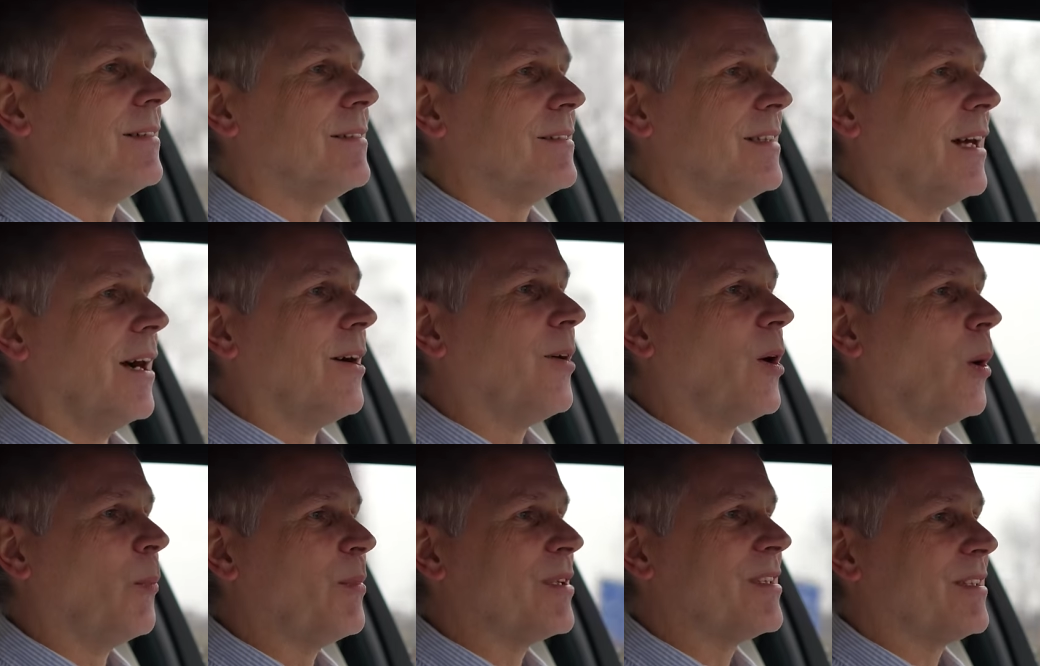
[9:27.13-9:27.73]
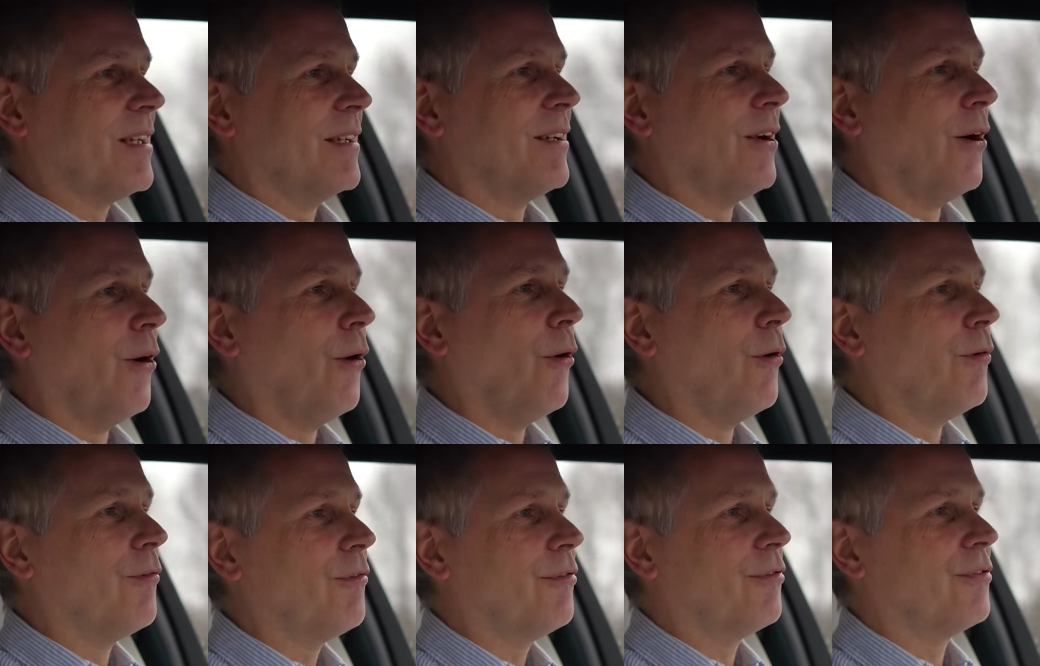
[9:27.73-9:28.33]
Da komme ich dann
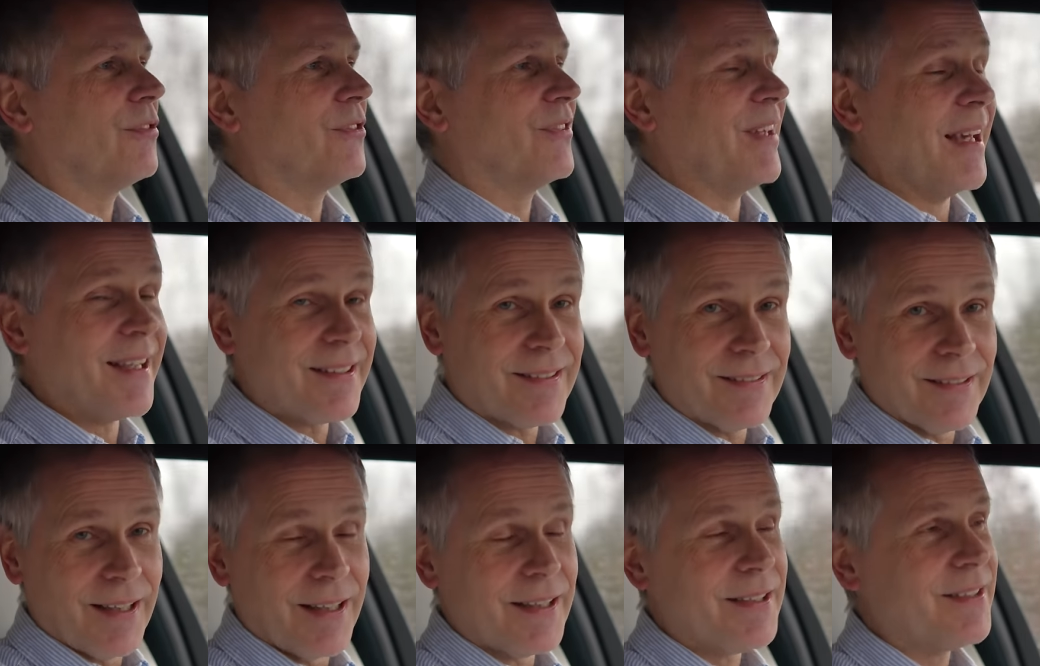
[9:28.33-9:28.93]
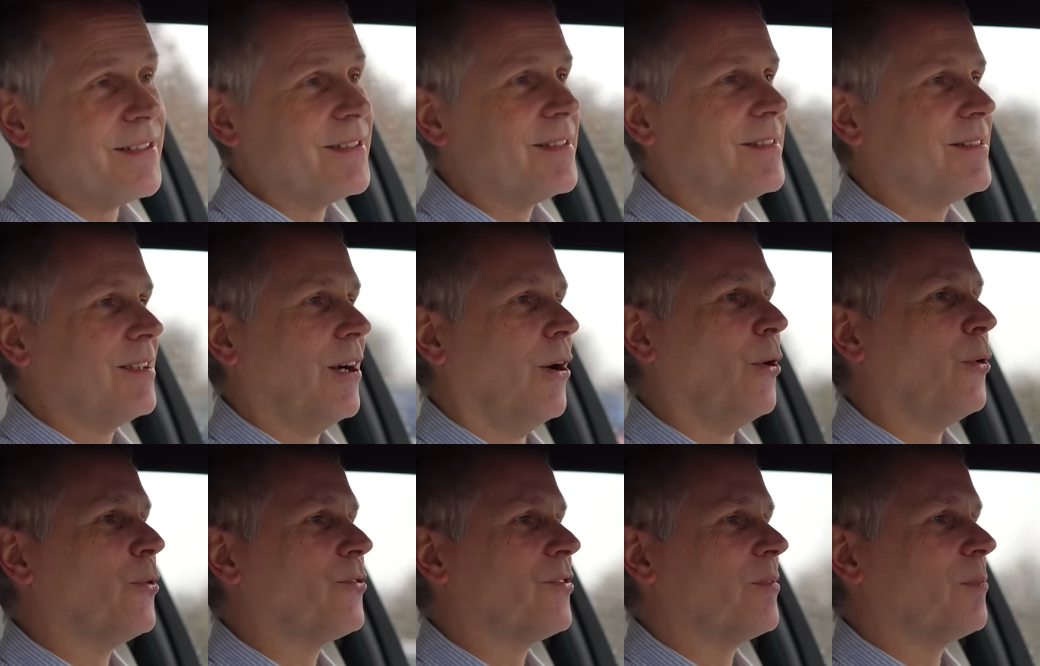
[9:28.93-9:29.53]
auf
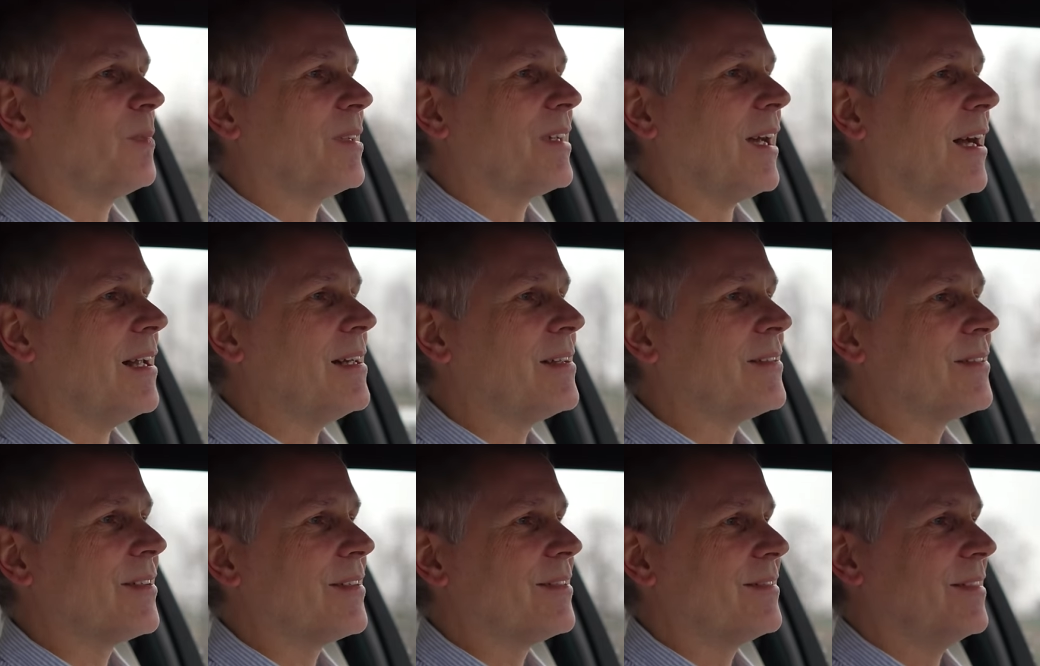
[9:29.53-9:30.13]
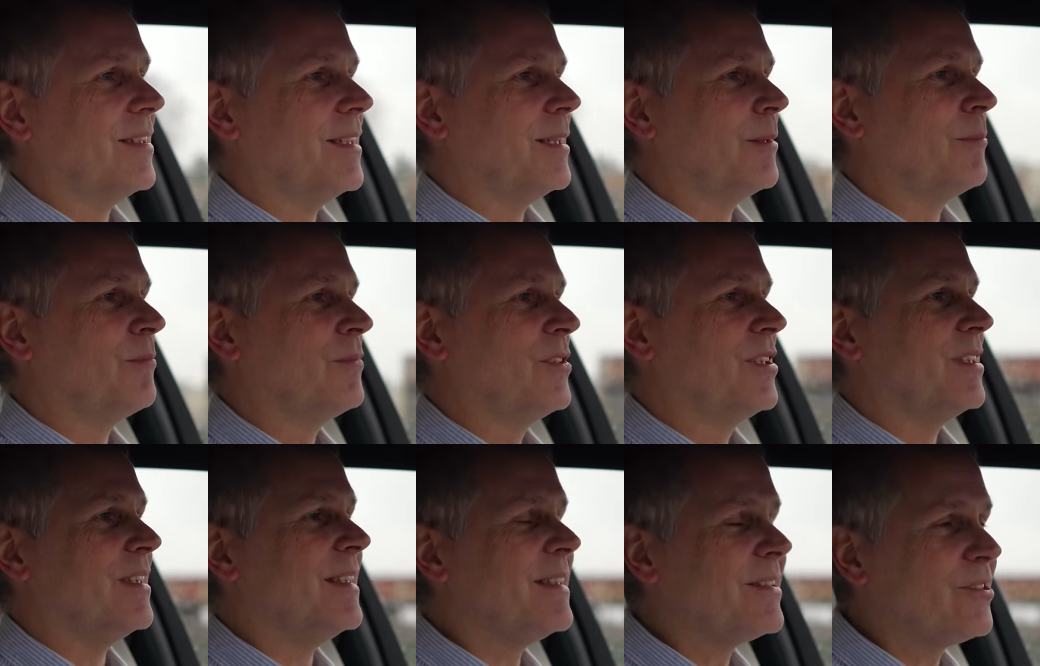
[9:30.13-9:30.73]
86.000 mit allen
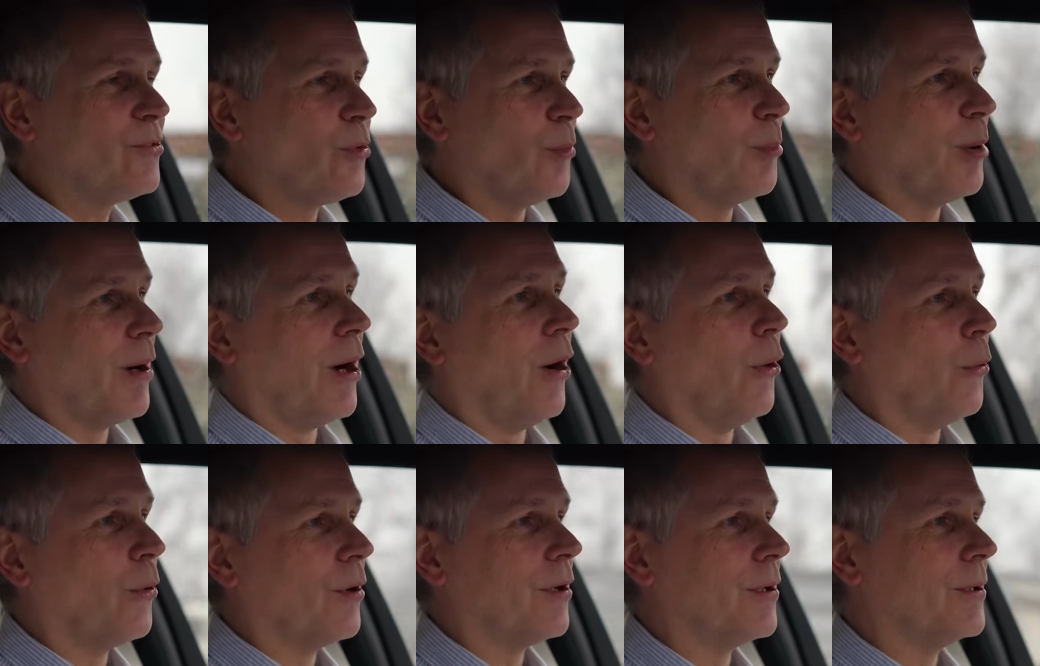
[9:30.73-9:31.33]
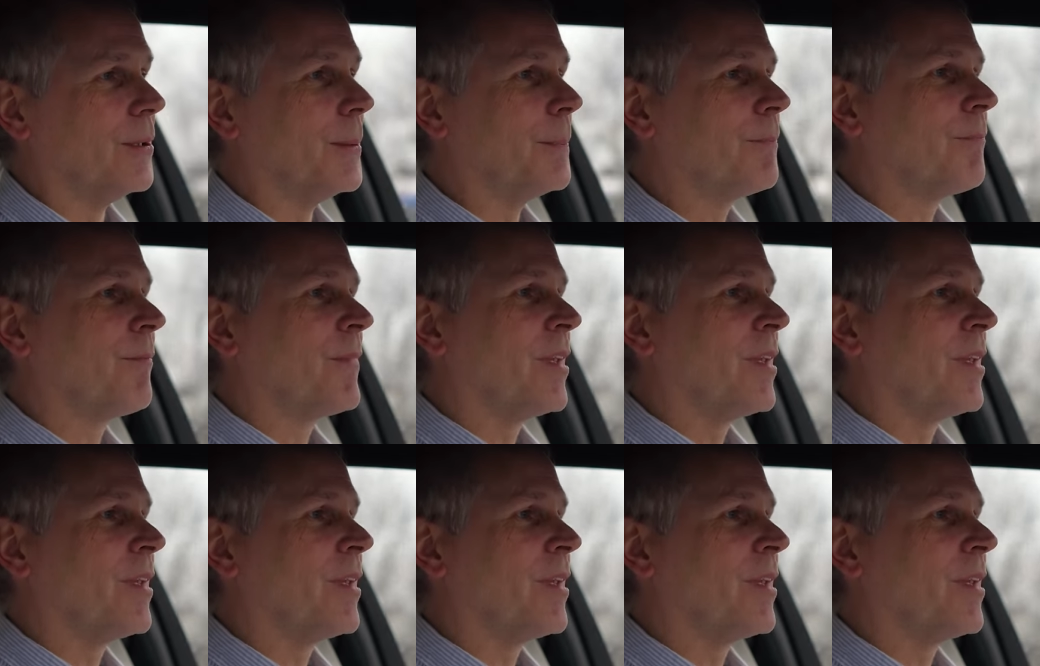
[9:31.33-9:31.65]
Systemen, die ich so brauche.